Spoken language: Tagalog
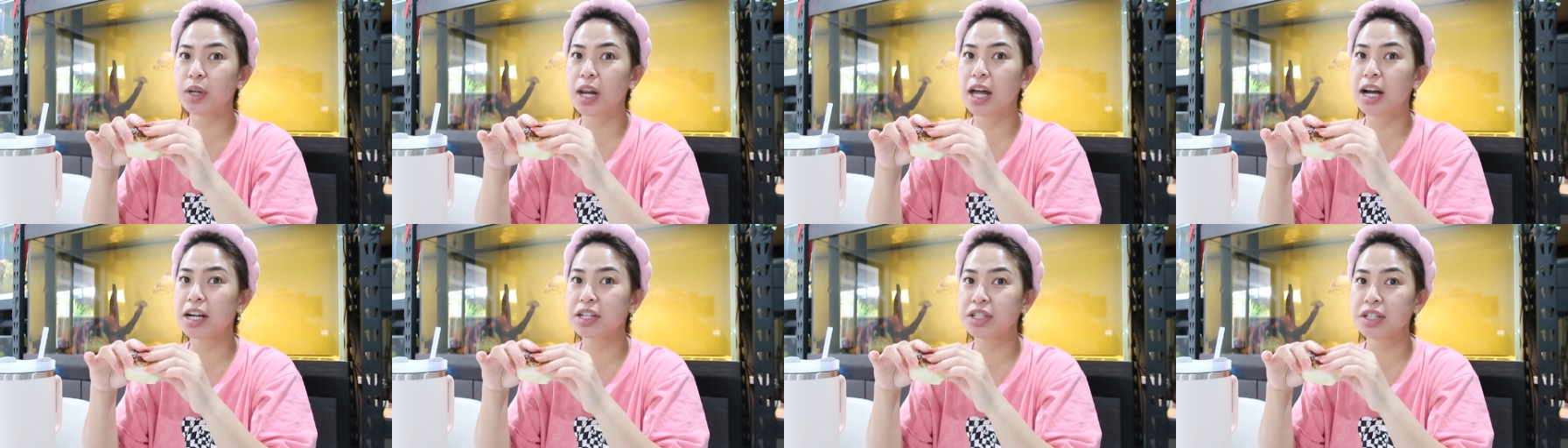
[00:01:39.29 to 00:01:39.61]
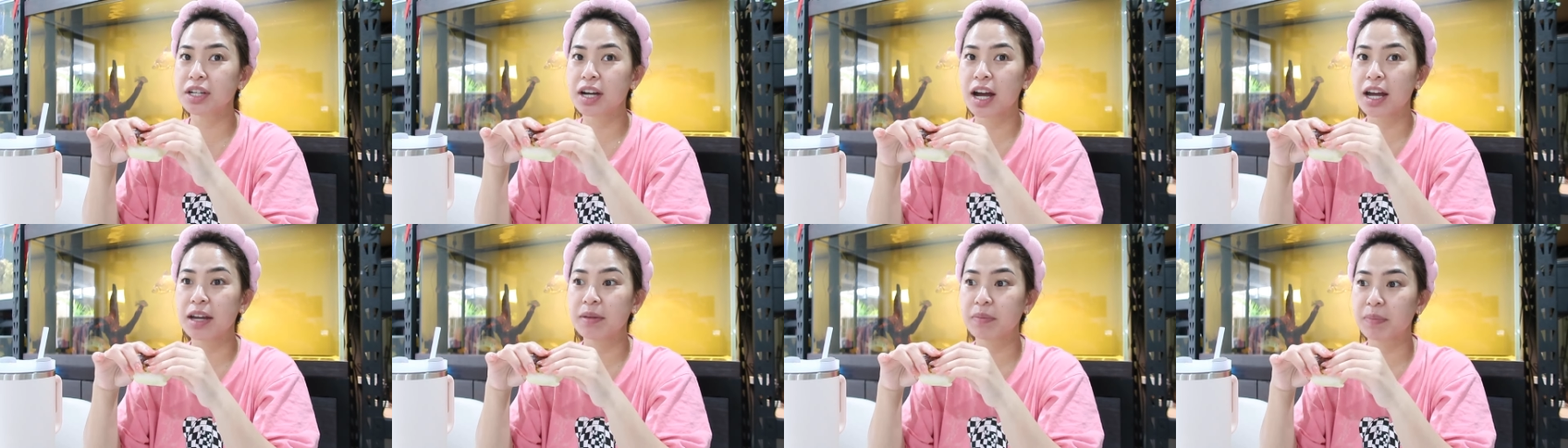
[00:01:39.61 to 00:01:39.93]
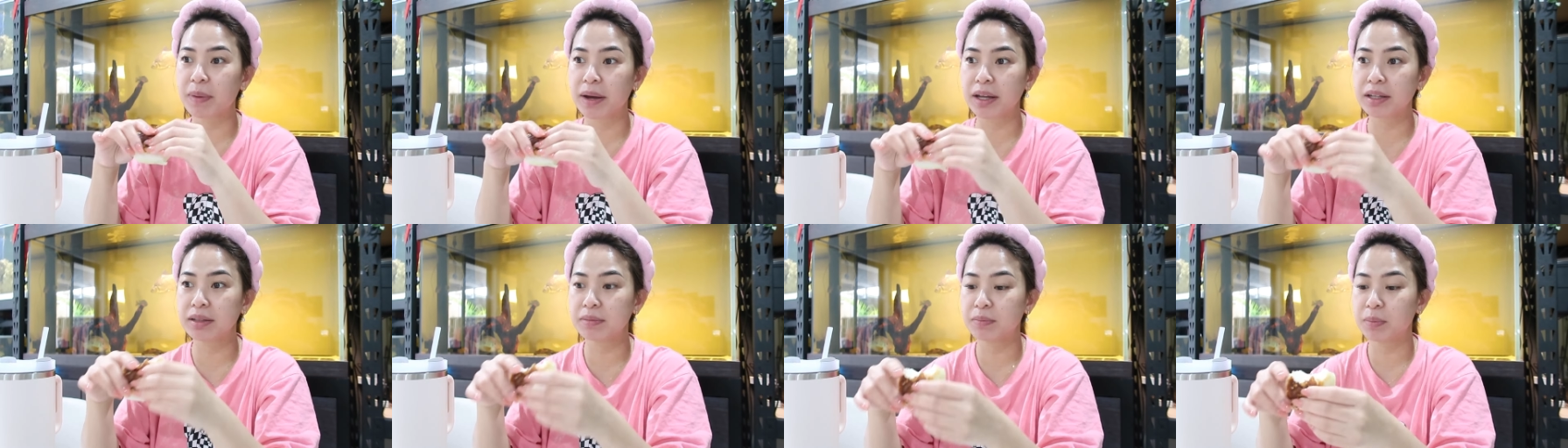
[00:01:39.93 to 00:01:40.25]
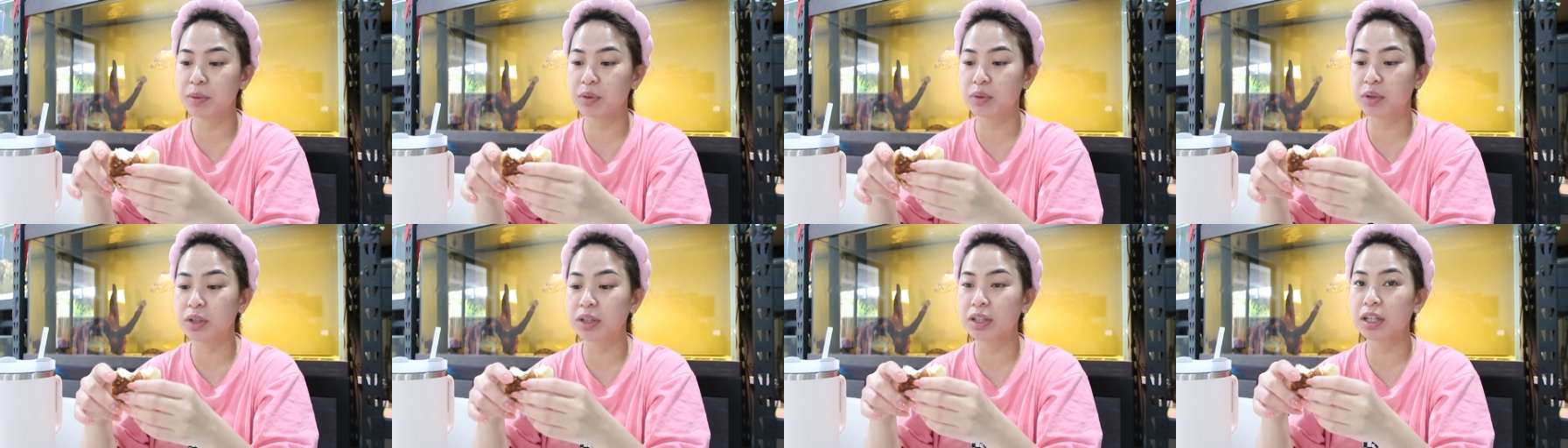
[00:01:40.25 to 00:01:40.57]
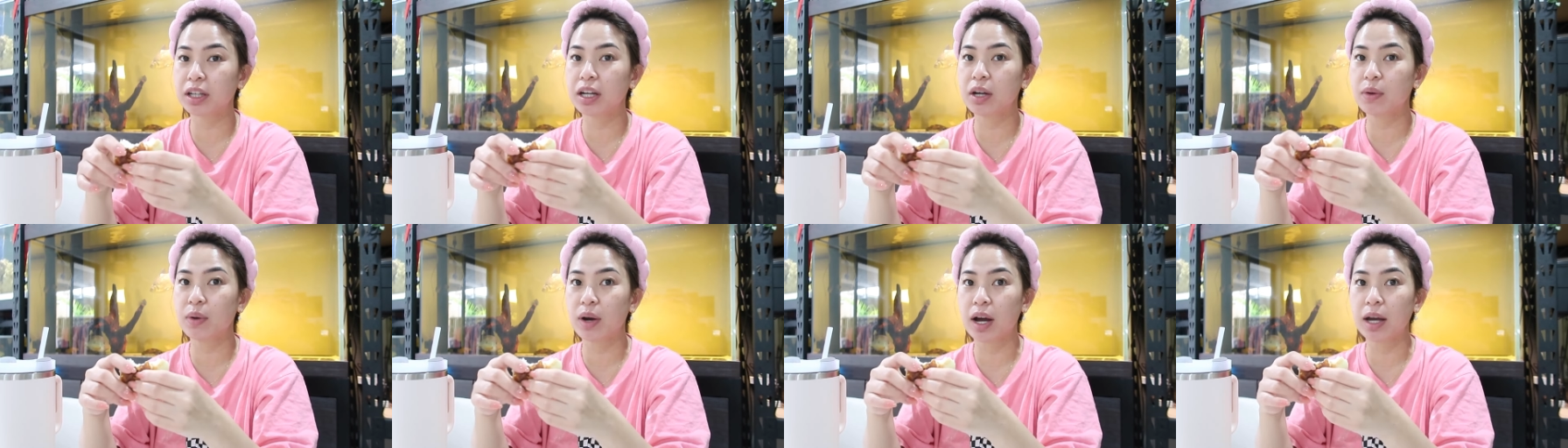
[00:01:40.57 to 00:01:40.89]
Wala nga siyang iPad, pero
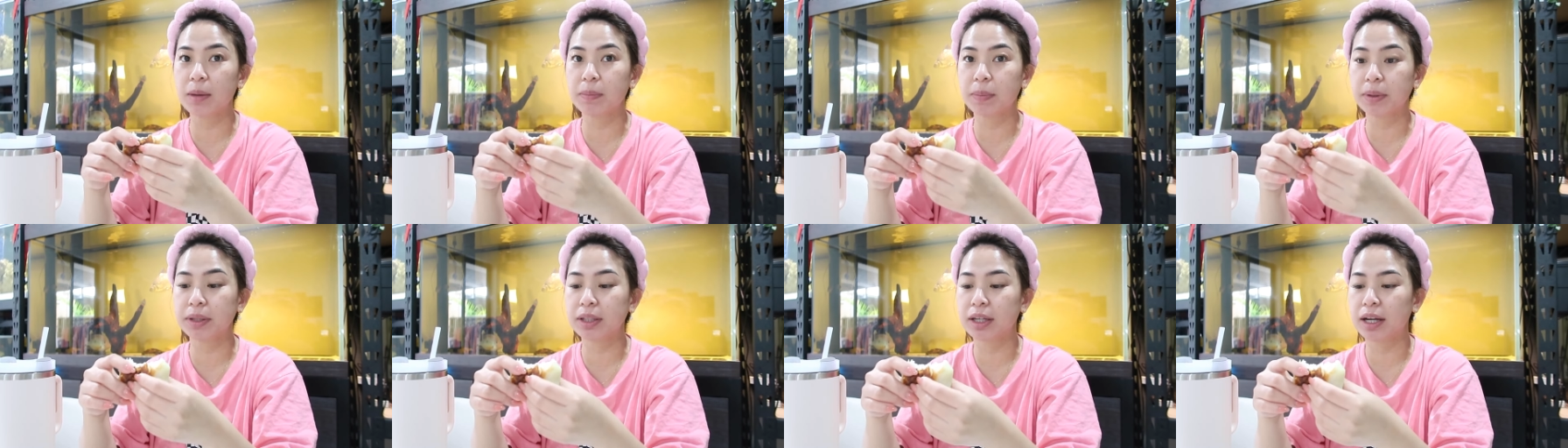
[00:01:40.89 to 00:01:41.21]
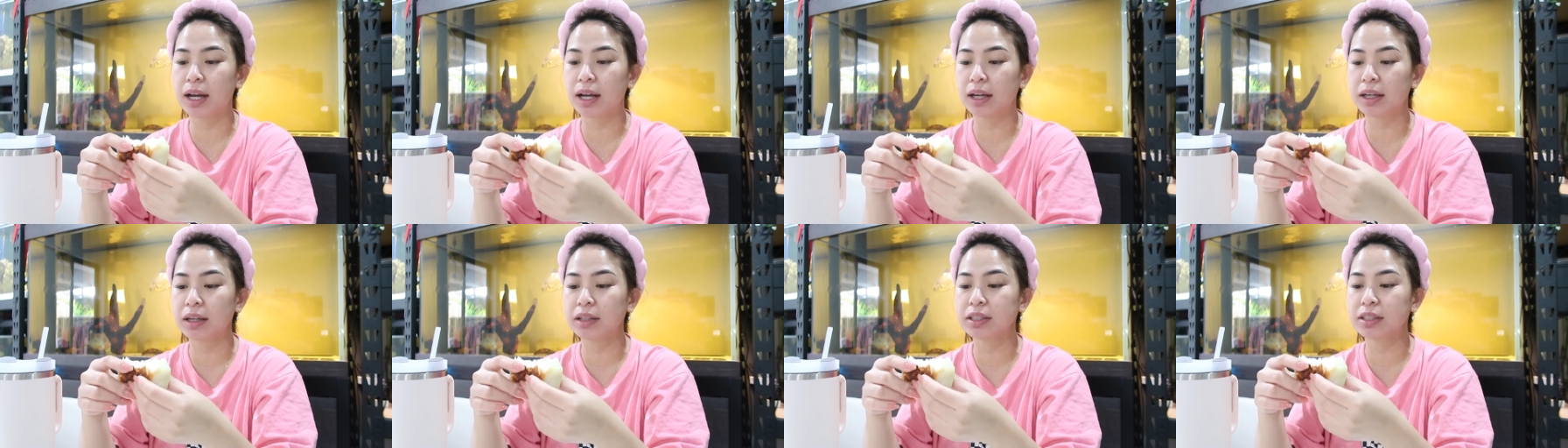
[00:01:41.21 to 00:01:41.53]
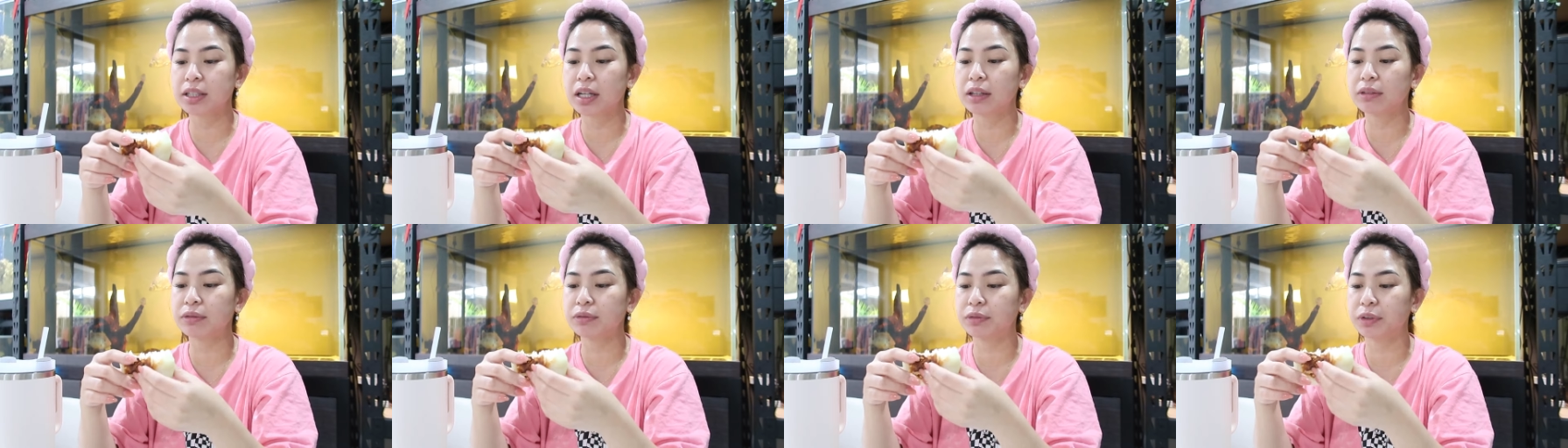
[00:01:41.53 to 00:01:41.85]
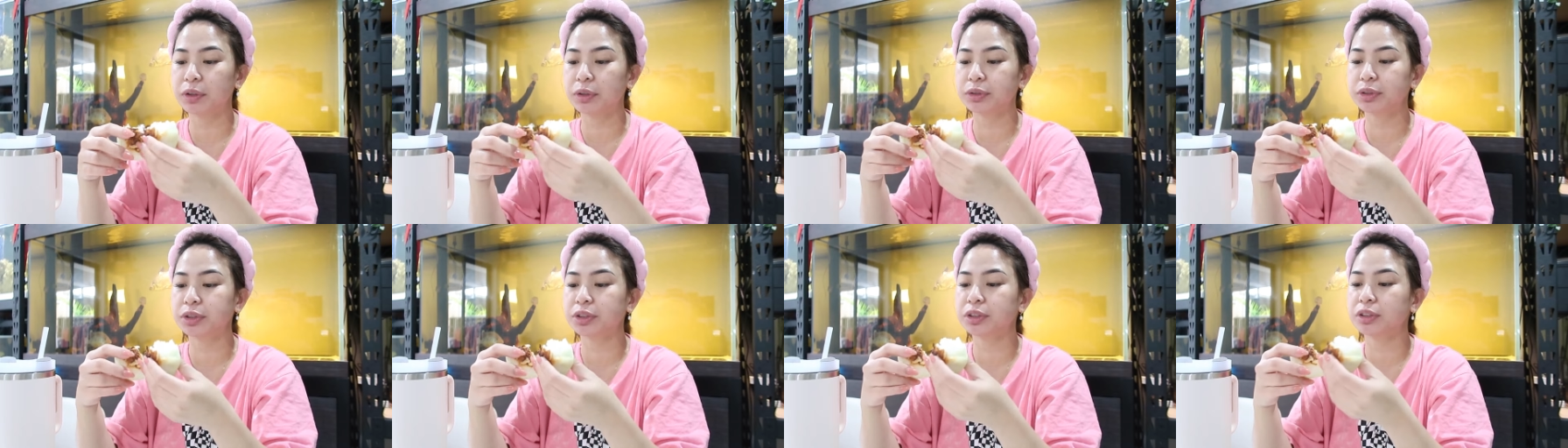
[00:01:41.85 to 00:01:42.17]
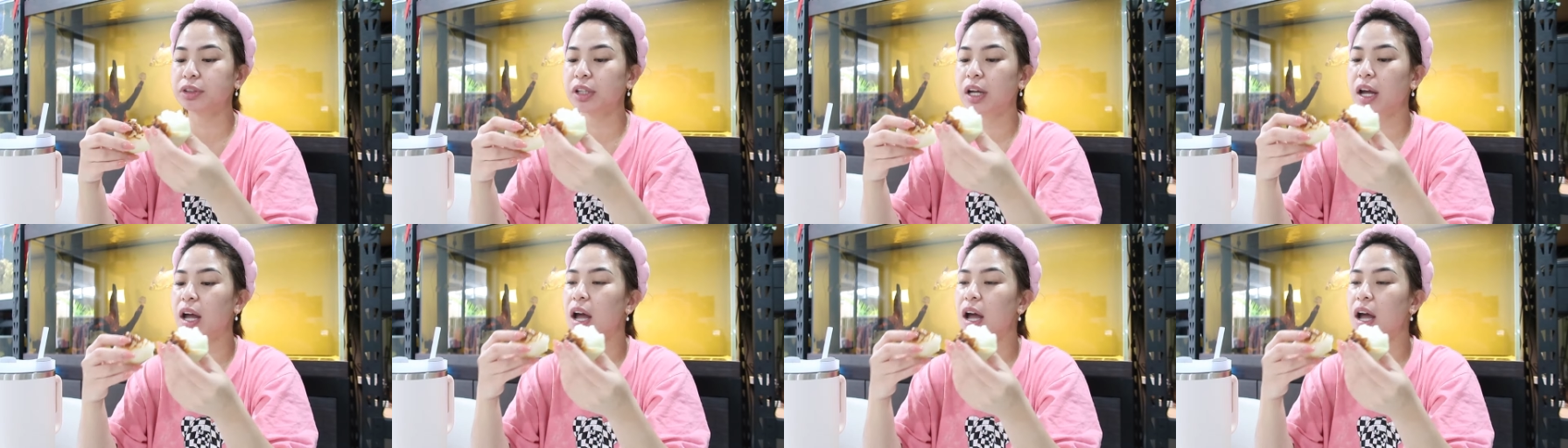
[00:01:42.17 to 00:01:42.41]
ginagawang iPad ang aking cellphone.